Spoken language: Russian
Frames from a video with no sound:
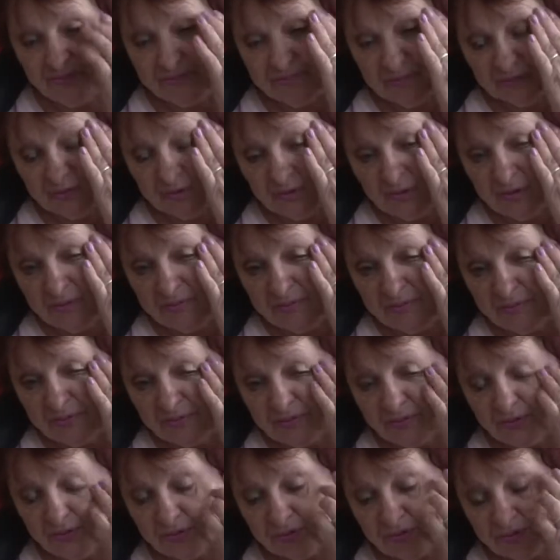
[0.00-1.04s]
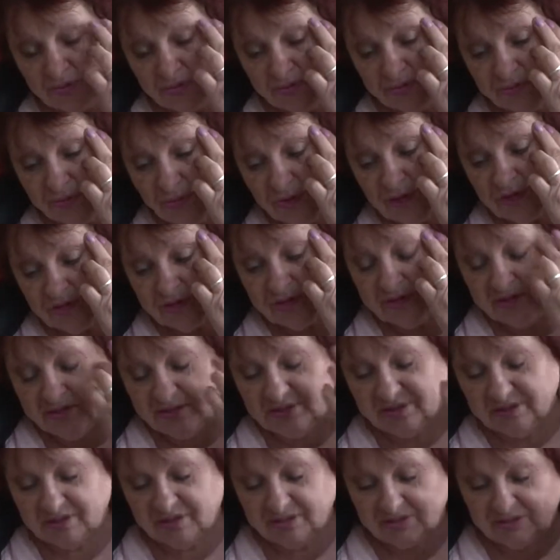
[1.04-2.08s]
и потом, а то, что, ну, каждый
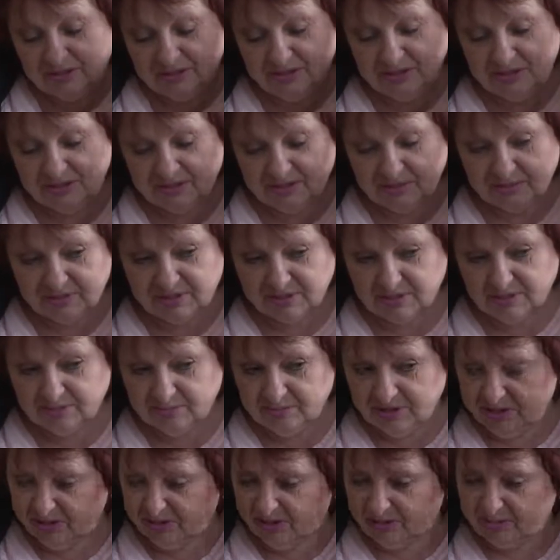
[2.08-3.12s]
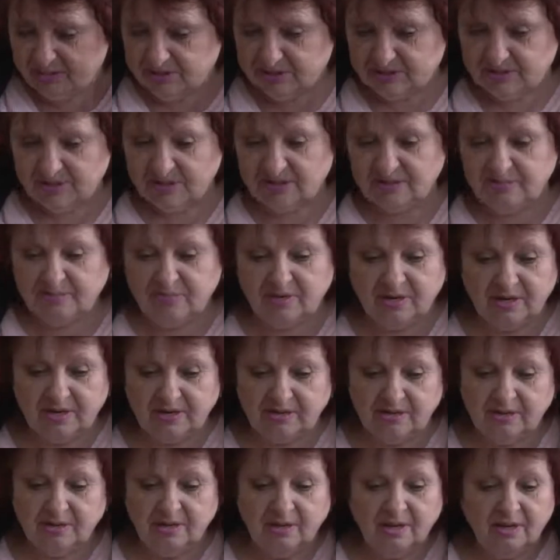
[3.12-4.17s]
день, каждый день, там, целыми днями стрельба,
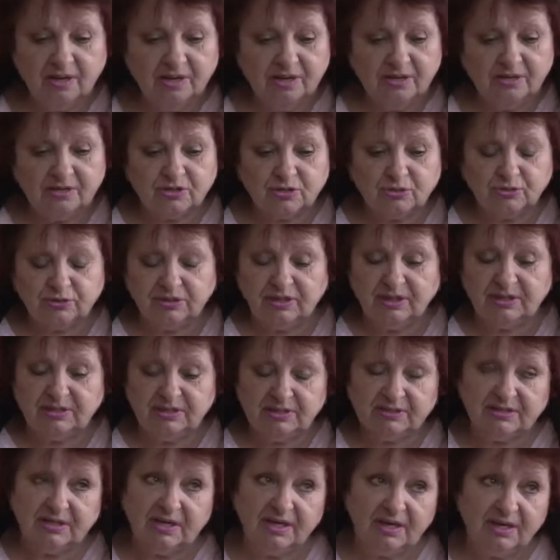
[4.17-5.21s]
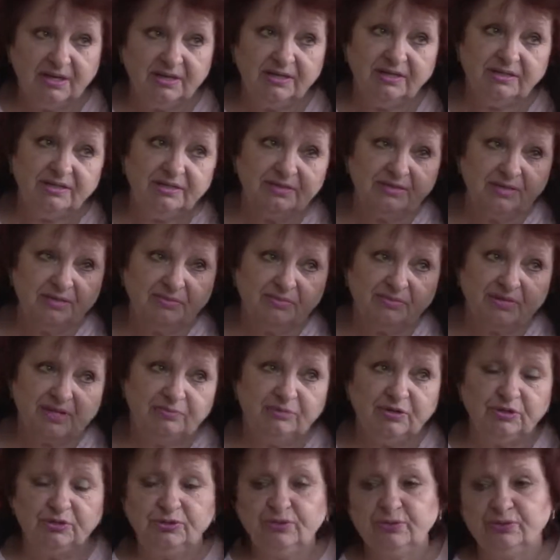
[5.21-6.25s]
и что-то где-то горит, дым
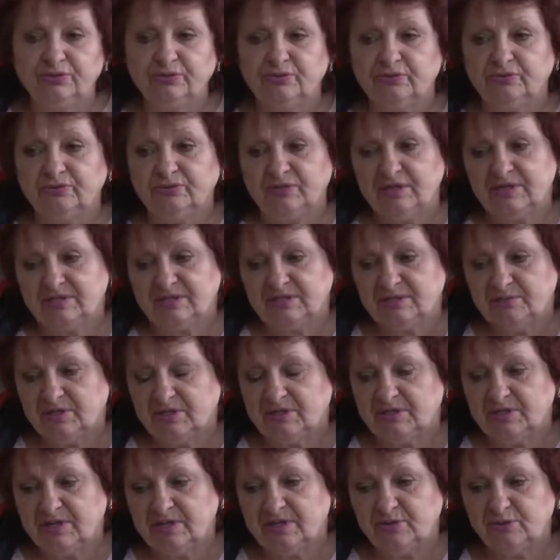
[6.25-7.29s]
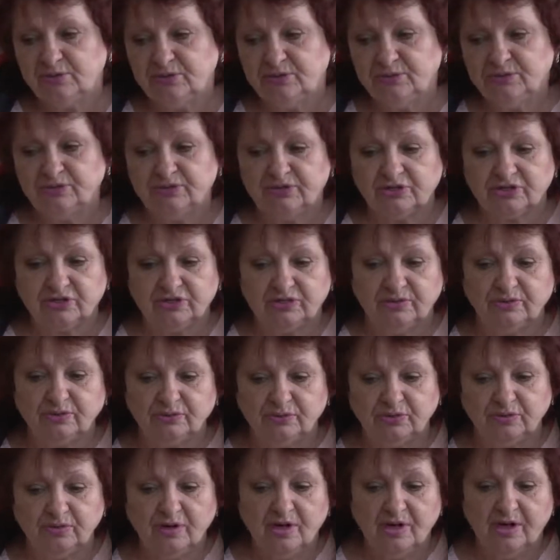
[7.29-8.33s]
там идет. У нас именно на районе, вот, даже, я
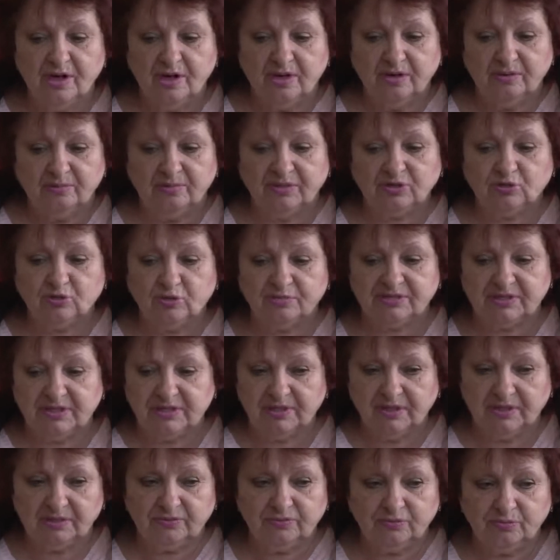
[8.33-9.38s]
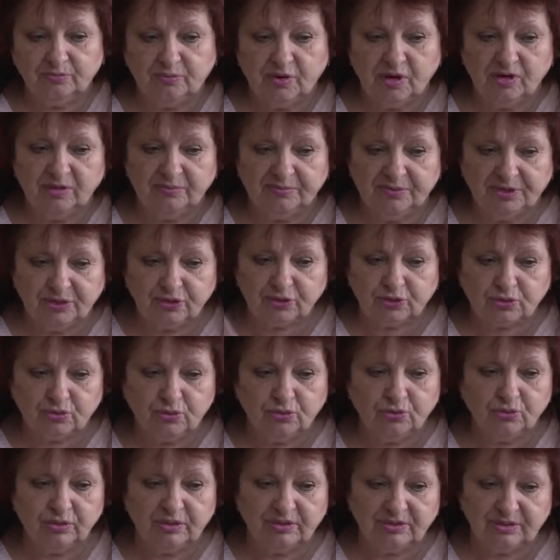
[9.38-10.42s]
говорю, то потом снаряд упал перед
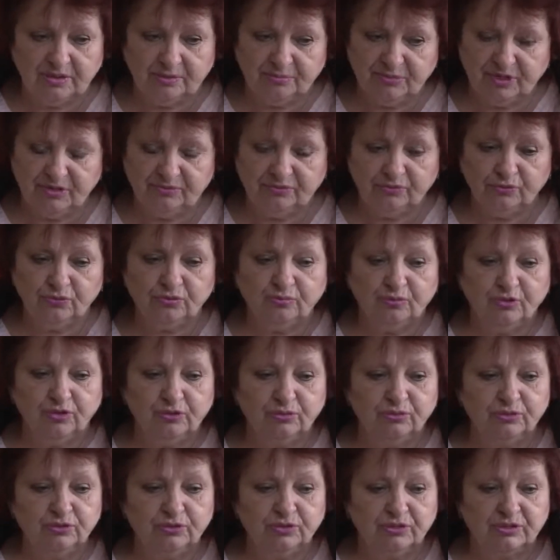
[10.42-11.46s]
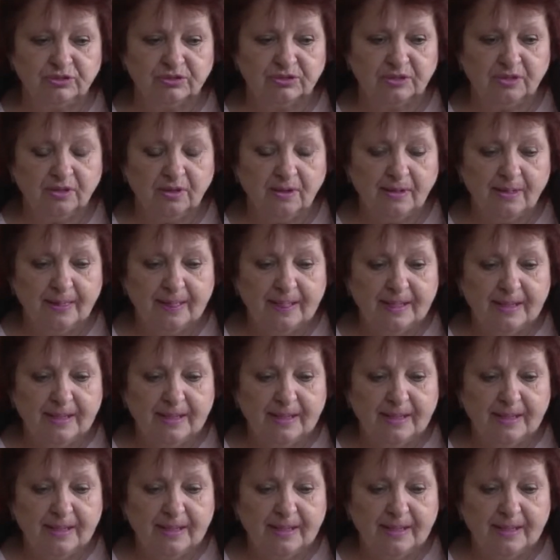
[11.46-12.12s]
школой, там, где внук мой учится.